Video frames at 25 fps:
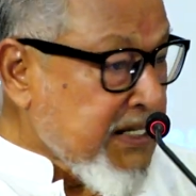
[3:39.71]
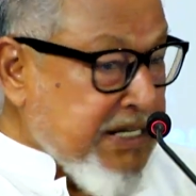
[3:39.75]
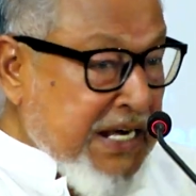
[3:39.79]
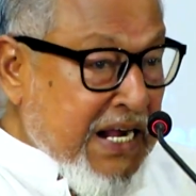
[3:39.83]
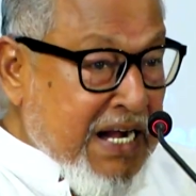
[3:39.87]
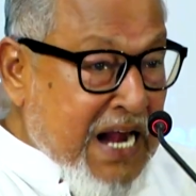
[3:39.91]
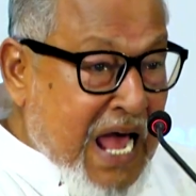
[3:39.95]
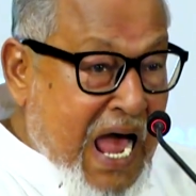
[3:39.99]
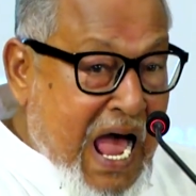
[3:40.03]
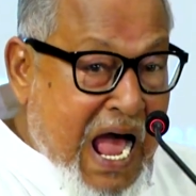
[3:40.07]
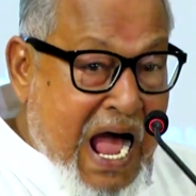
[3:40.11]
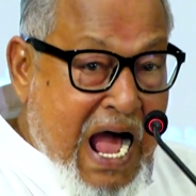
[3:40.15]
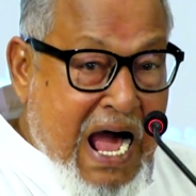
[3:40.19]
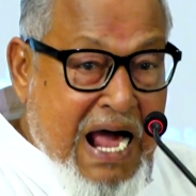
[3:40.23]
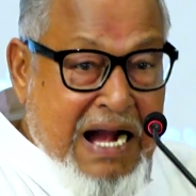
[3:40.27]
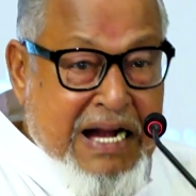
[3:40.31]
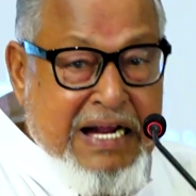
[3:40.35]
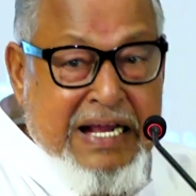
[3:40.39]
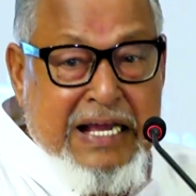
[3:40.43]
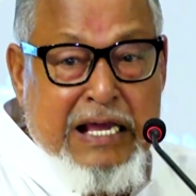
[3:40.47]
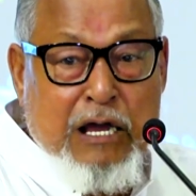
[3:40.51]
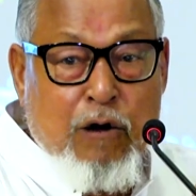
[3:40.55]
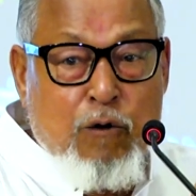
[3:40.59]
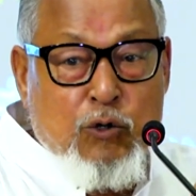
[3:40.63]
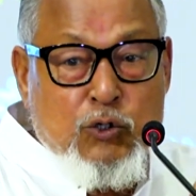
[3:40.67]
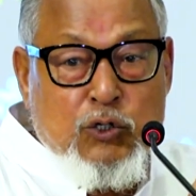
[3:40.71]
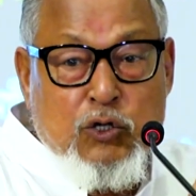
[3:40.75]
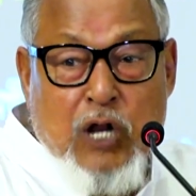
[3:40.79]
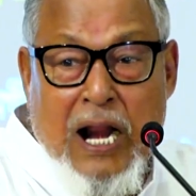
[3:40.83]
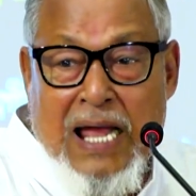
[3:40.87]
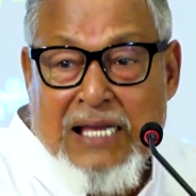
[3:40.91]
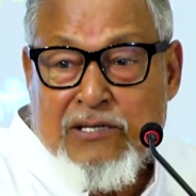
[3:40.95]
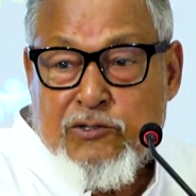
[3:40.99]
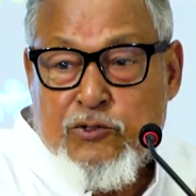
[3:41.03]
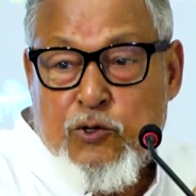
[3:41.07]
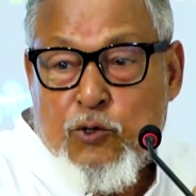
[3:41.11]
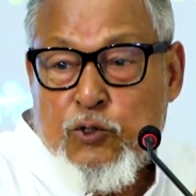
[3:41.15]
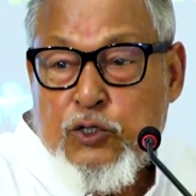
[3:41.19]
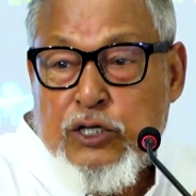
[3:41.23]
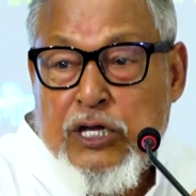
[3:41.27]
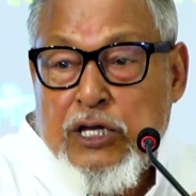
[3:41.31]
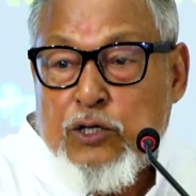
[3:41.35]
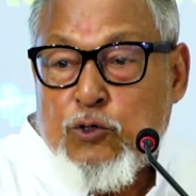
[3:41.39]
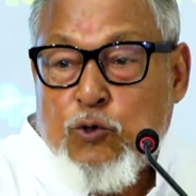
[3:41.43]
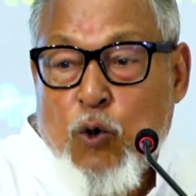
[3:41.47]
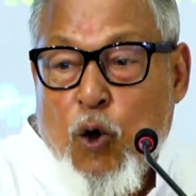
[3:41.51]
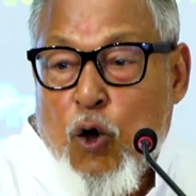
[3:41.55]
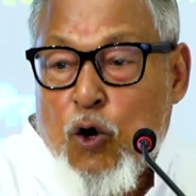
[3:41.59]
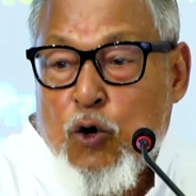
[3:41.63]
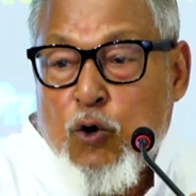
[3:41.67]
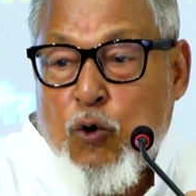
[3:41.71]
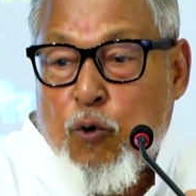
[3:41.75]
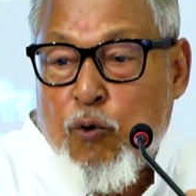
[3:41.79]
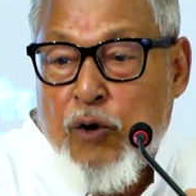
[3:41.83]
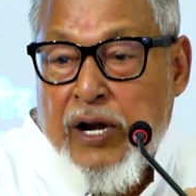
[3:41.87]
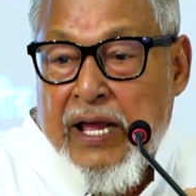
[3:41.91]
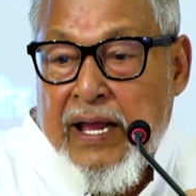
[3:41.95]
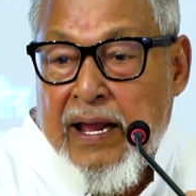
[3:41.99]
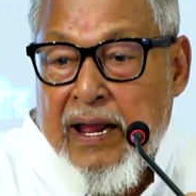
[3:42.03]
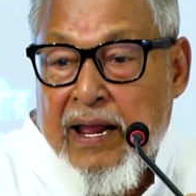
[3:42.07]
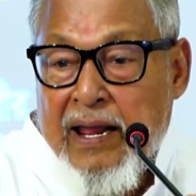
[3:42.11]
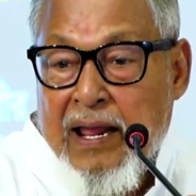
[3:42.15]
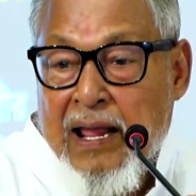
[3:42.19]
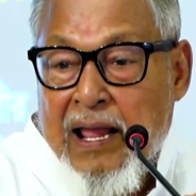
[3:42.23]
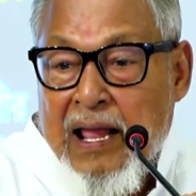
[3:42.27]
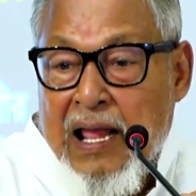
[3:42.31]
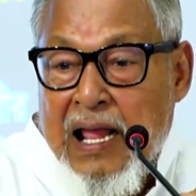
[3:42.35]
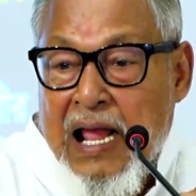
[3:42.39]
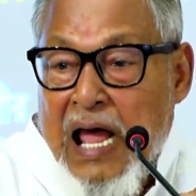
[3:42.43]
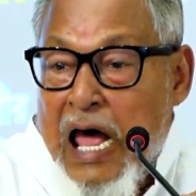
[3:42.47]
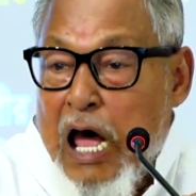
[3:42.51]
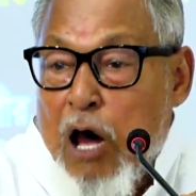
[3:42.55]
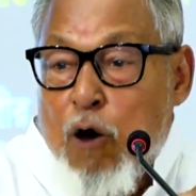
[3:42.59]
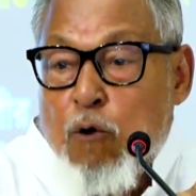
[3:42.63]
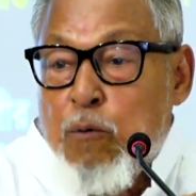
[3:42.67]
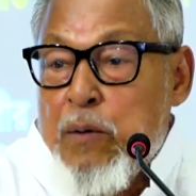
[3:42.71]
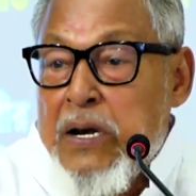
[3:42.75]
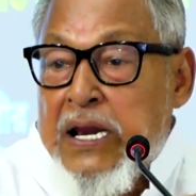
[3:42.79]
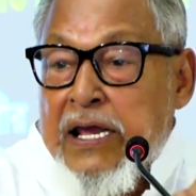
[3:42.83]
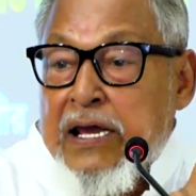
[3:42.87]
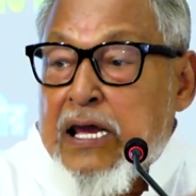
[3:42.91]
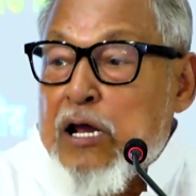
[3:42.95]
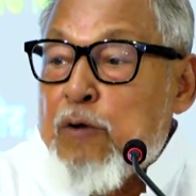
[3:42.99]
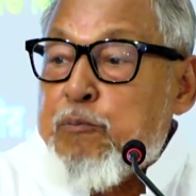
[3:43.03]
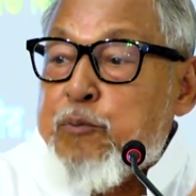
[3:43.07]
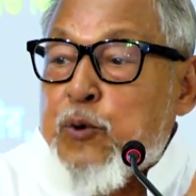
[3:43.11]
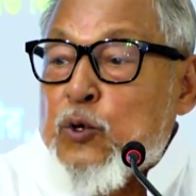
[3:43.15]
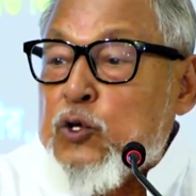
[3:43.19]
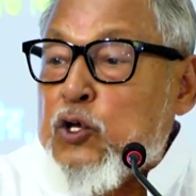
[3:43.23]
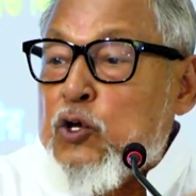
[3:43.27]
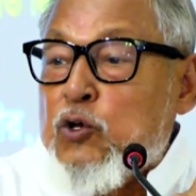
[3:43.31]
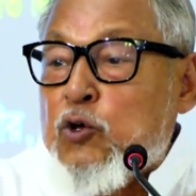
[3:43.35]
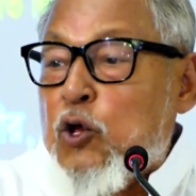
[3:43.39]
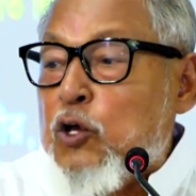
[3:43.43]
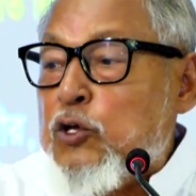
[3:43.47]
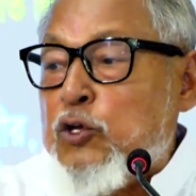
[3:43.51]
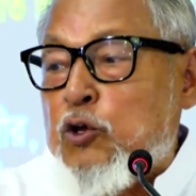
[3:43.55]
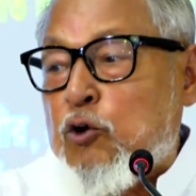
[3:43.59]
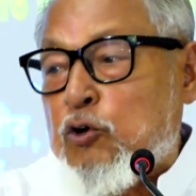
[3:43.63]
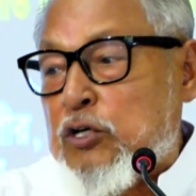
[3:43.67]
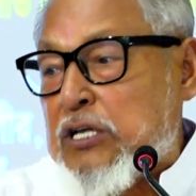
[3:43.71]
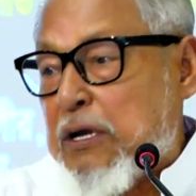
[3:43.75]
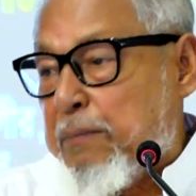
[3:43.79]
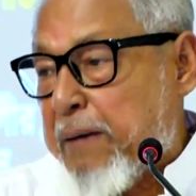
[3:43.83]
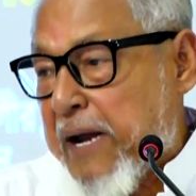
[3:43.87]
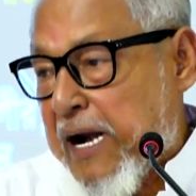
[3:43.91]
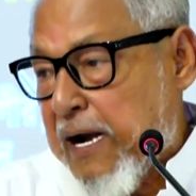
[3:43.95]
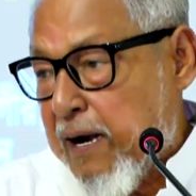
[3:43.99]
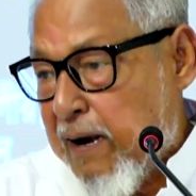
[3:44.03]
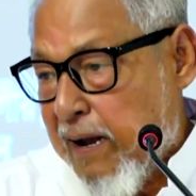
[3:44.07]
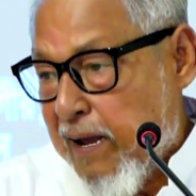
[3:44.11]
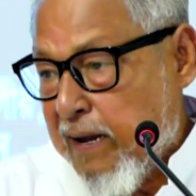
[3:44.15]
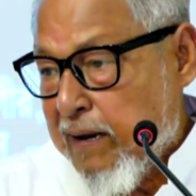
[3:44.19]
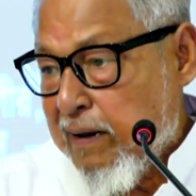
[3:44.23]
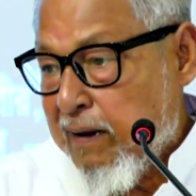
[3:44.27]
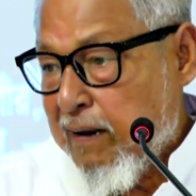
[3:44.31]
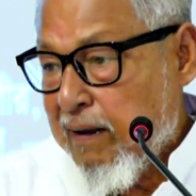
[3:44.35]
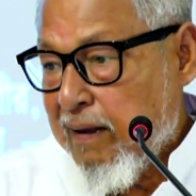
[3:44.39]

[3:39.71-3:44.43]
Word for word: এরা আর কেউ রাজনৈতিক দল করে আওয়ামী লীগের প্রতিদ্বন্দ্বী হতে পারে নাই